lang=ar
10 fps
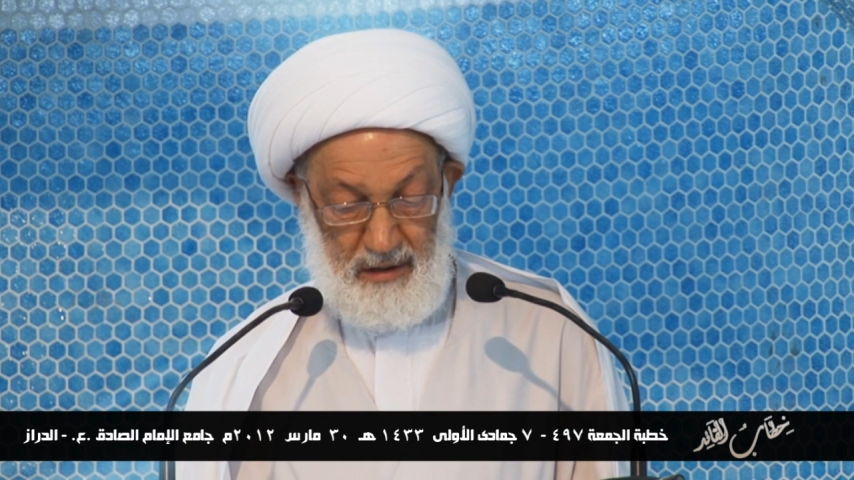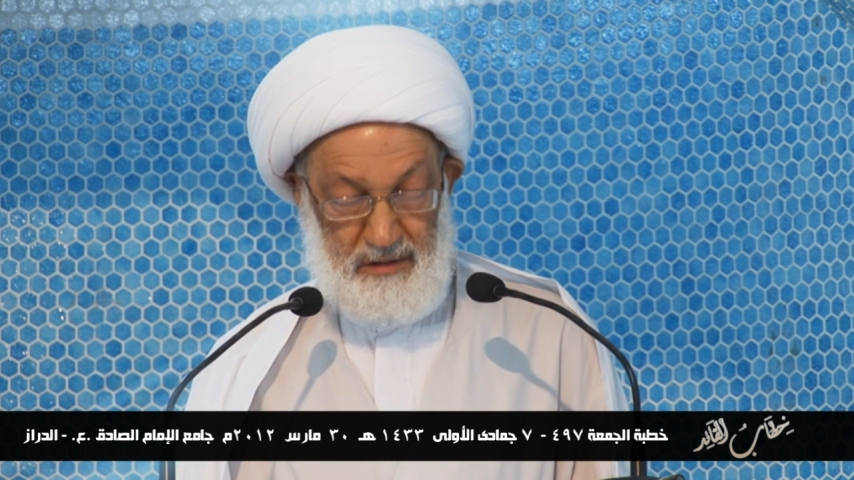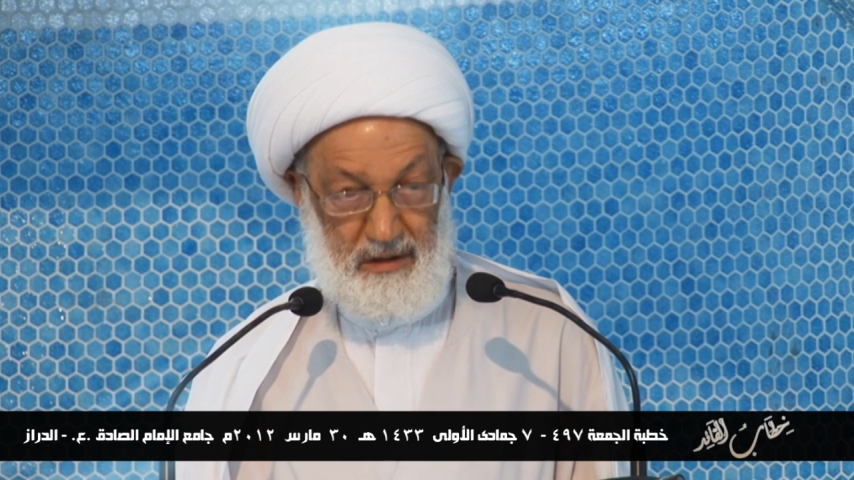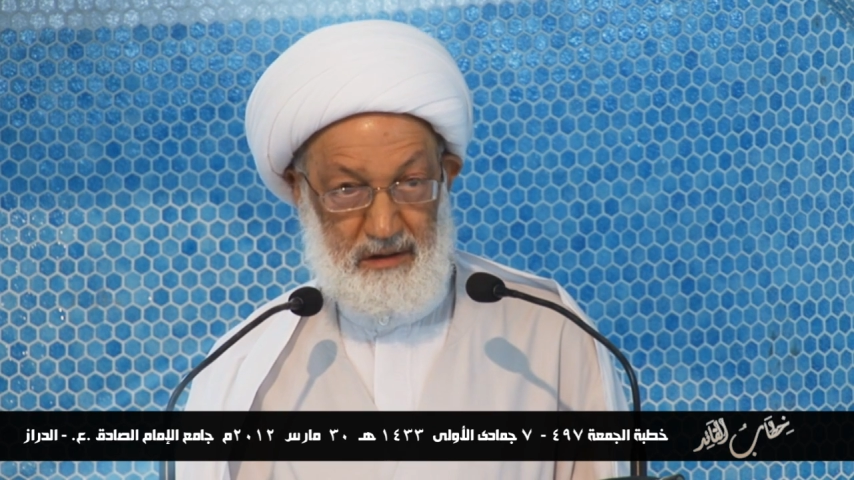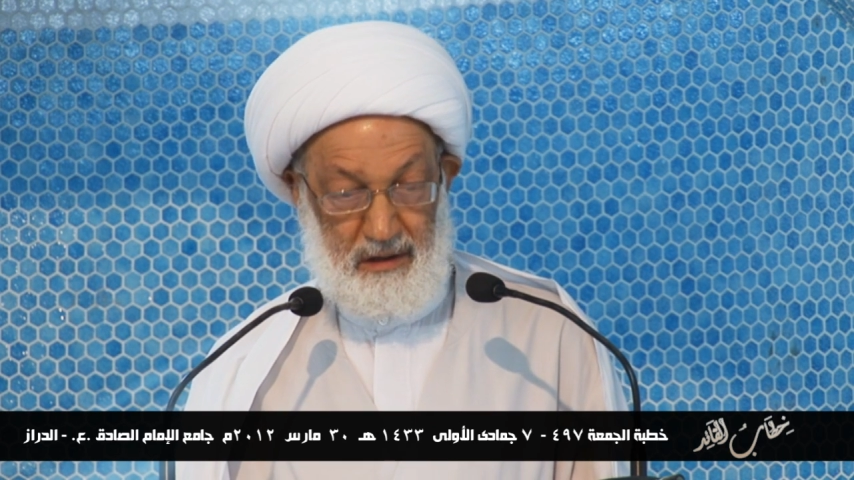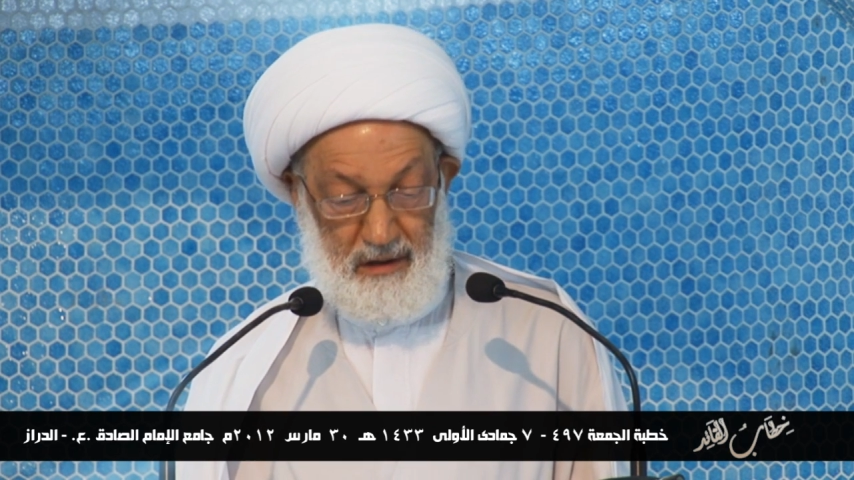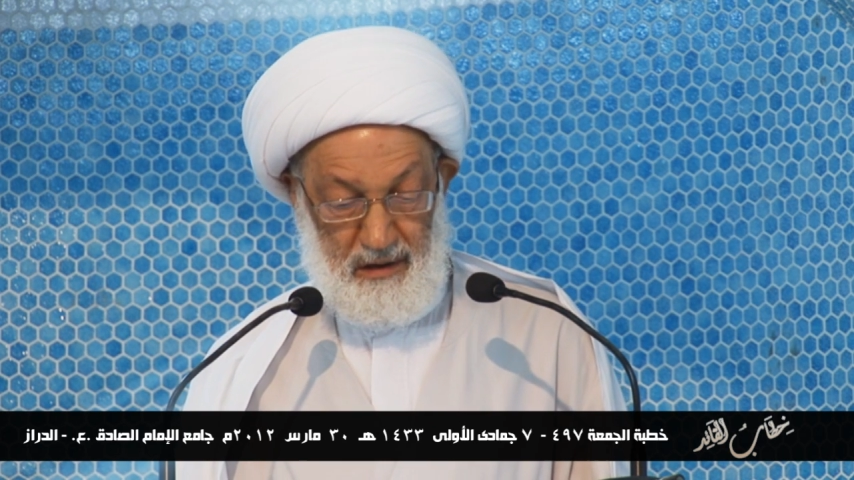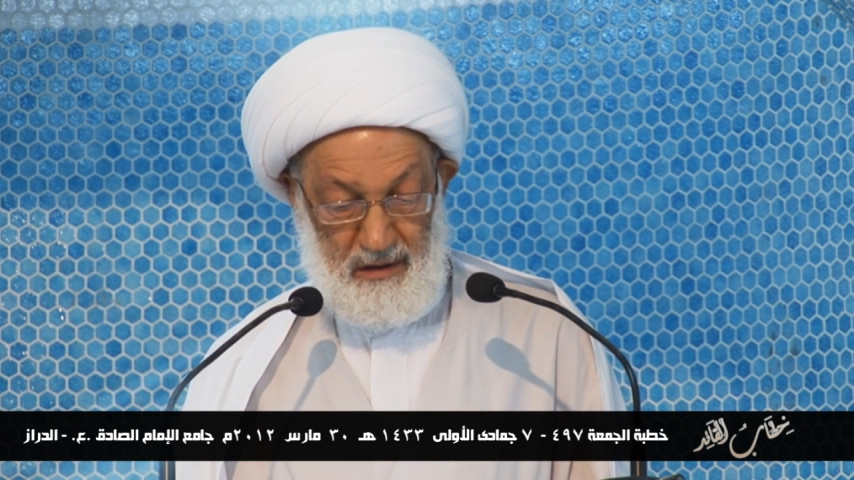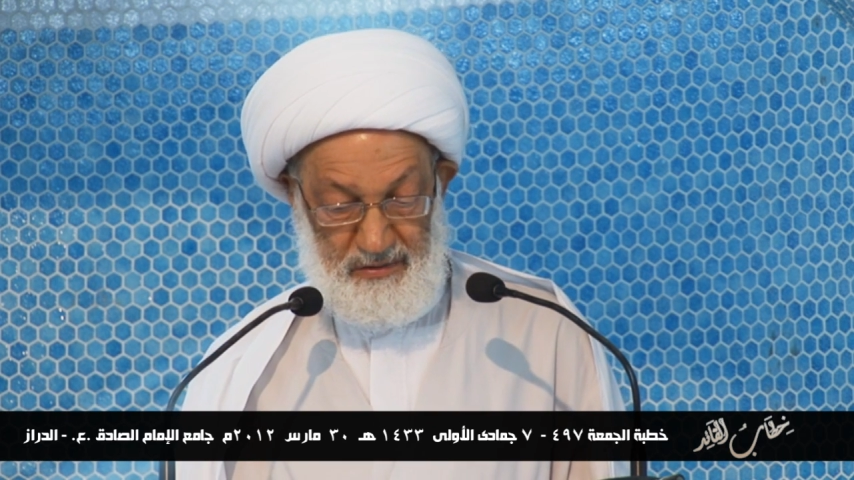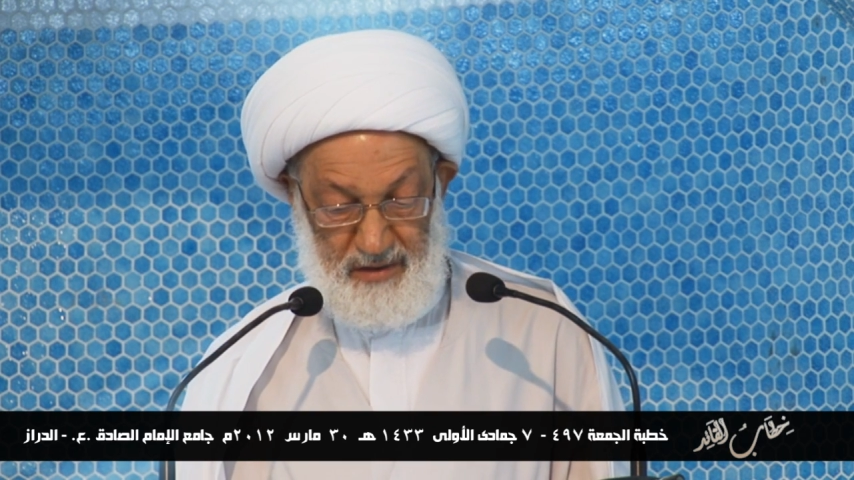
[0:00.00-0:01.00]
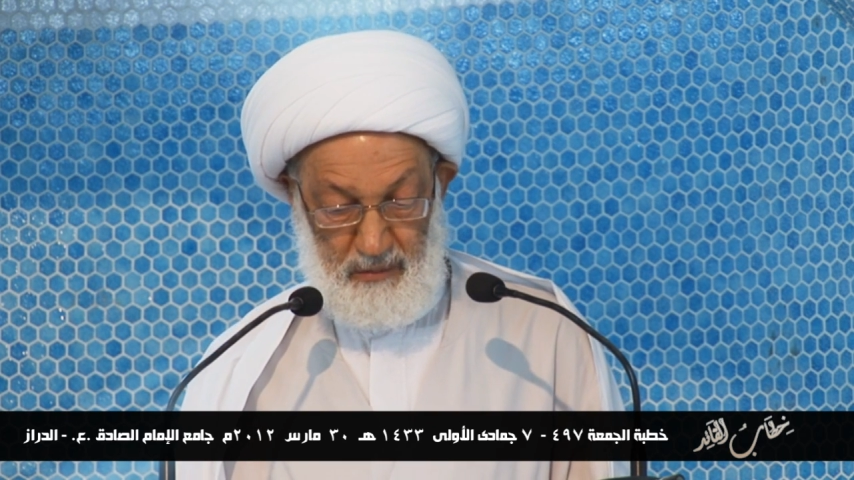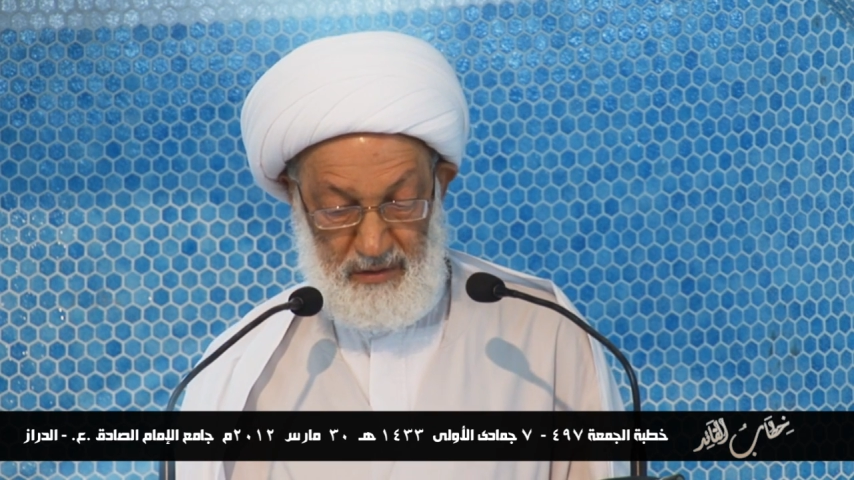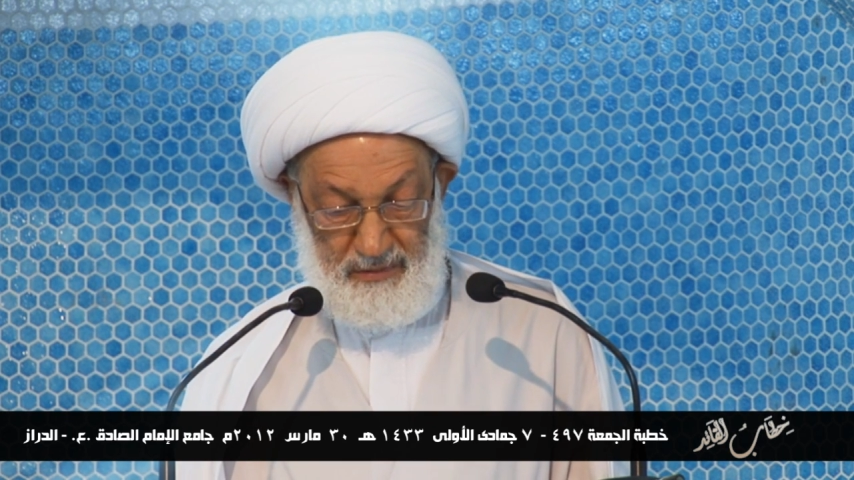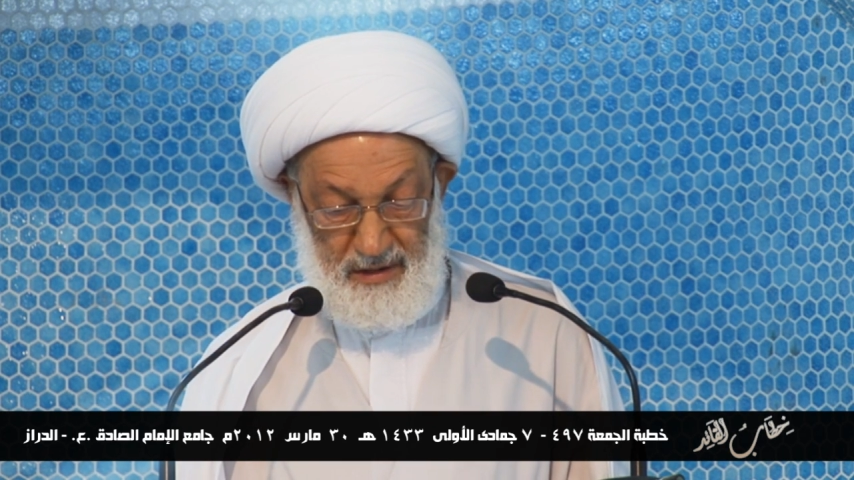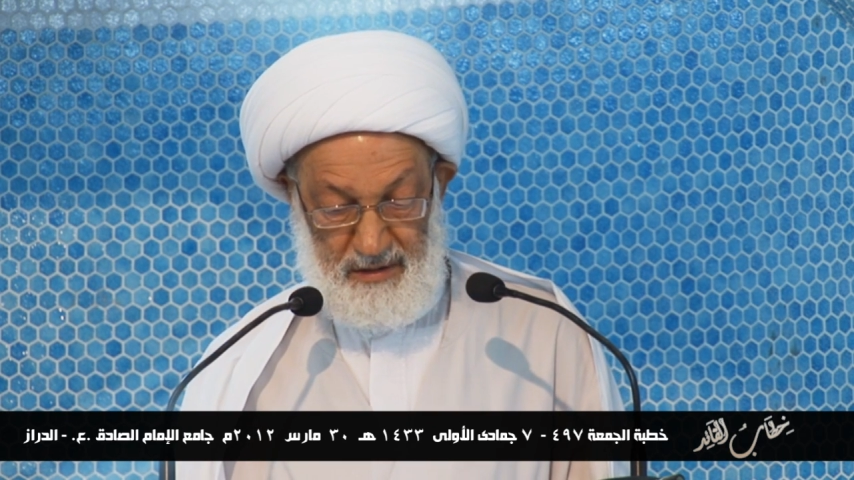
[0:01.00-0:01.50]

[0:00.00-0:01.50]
لتتخلص من